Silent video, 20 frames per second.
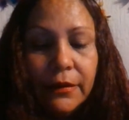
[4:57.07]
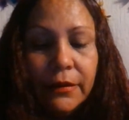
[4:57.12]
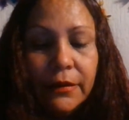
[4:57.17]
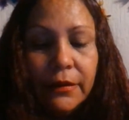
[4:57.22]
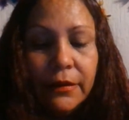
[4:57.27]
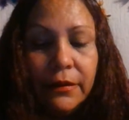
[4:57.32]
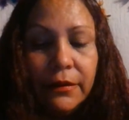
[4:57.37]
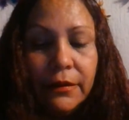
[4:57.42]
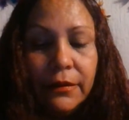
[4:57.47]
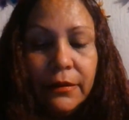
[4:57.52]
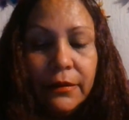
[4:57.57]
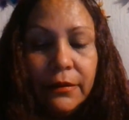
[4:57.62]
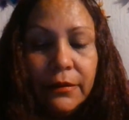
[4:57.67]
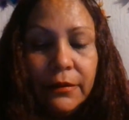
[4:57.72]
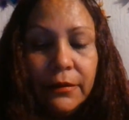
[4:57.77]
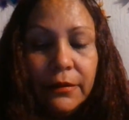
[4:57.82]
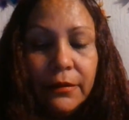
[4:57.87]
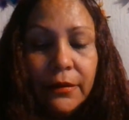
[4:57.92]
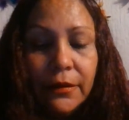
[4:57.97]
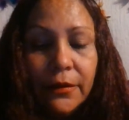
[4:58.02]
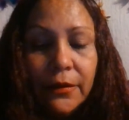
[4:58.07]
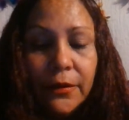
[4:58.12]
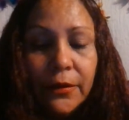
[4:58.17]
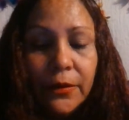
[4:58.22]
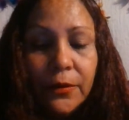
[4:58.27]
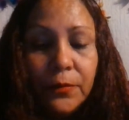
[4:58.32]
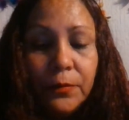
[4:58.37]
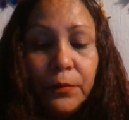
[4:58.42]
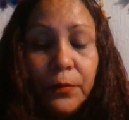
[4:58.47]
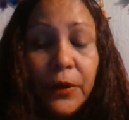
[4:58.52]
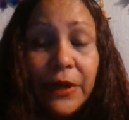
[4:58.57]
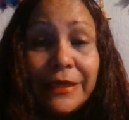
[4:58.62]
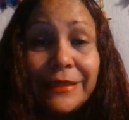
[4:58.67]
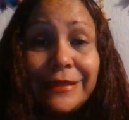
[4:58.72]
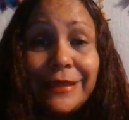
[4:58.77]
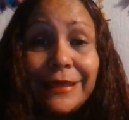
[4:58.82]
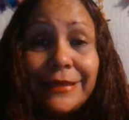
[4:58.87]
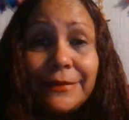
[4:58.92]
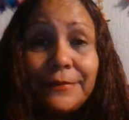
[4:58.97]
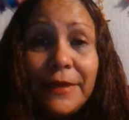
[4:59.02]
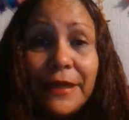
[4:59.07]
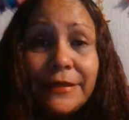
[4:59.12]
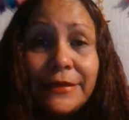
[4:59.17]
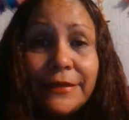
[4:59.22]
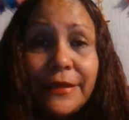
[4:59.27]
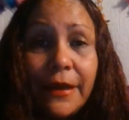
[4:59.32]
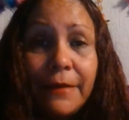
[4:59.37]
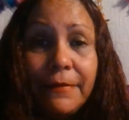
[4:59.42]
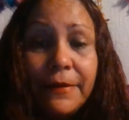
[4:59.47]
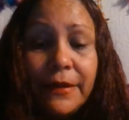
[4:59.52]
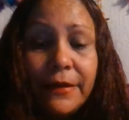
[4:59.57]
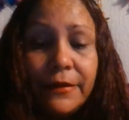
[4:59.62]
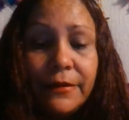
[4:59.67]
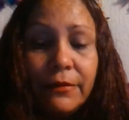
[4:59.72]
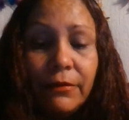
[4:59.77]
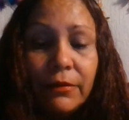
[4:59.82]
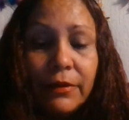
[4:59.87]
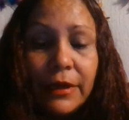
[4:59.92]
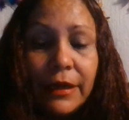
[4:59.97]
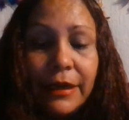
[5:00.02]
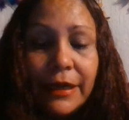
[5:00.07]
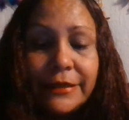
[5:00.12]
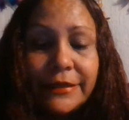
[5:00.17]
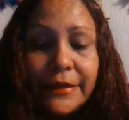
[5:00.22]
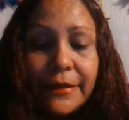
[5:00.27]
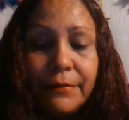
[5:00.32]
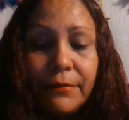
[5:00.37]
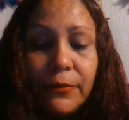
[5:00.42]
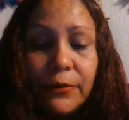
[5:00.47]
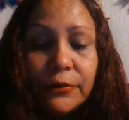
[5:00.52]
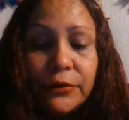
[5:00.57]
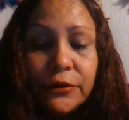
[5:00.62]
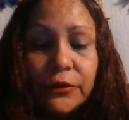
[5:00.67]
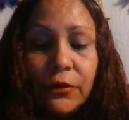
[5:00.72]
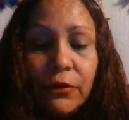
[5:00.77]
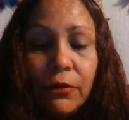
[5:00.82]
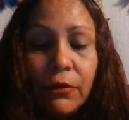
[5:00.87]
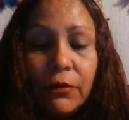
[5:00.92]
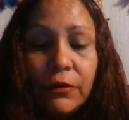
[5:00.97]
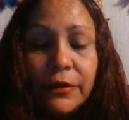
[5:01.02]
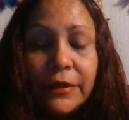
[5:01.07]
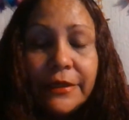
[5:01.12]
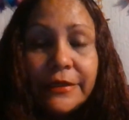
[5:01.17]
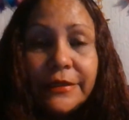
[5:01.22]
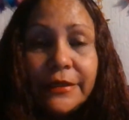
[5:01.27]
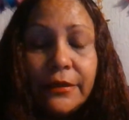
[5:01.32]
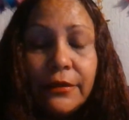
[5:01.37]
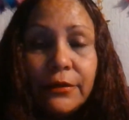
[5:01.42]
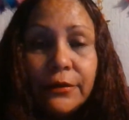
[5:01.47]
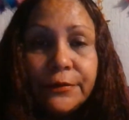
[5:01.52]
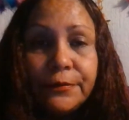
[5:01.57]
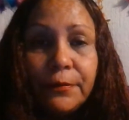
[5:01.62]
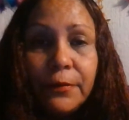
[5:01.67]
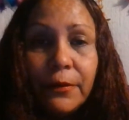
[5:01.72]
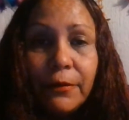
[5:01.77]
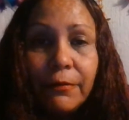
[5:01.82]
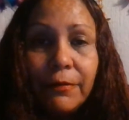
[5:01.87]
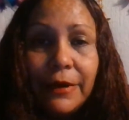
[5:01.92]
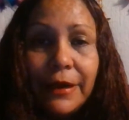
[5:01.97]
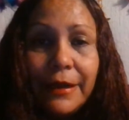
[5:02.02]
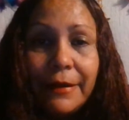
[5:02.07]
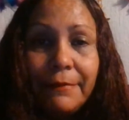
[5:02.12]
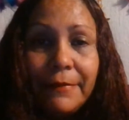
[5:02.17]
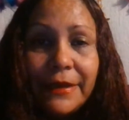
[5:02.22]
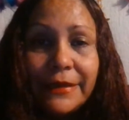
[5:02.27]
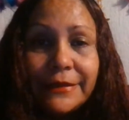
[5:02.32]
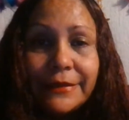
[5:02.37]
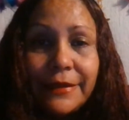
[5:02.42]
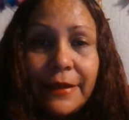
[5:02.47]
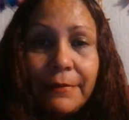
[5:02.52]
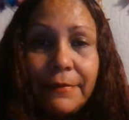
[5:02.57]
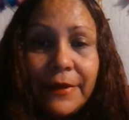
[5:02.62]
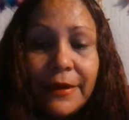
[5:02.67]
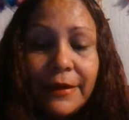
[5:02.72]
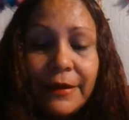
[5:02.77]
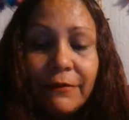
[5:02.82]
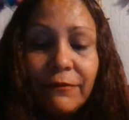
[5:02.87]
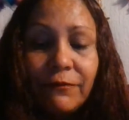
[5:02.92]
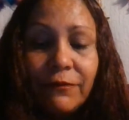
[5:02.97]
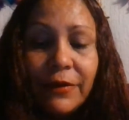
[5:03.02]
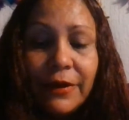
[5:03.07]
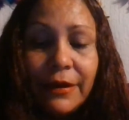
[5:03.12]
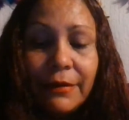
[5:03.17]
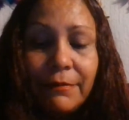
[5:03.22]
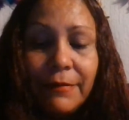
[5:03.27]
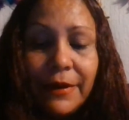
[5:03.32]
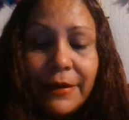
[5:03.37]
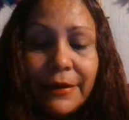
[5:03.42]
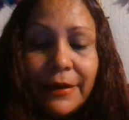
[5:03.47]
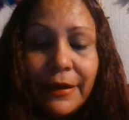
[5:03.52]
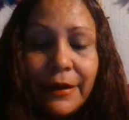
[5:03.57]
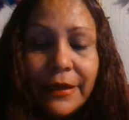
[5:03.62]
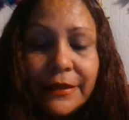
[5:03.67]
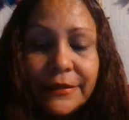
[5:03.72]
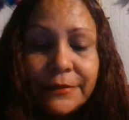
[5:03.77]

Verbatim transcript: Y pues es bien sabido que las emociones y los problemas también enferman a las